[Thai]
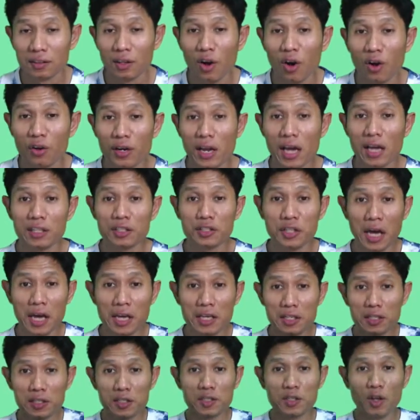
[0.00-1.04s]
ของหนักใช้
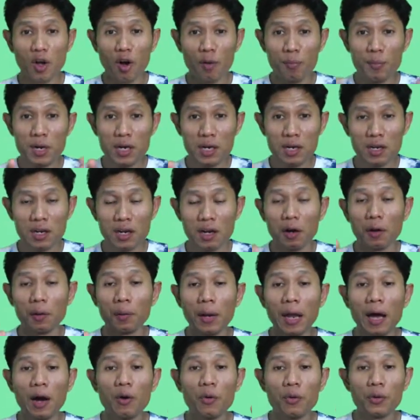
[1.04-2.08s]
2มือ
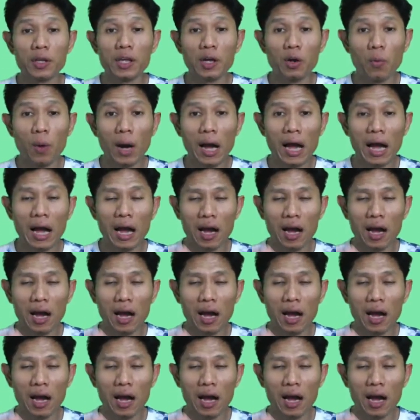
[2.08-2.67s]
เราเรียกว่า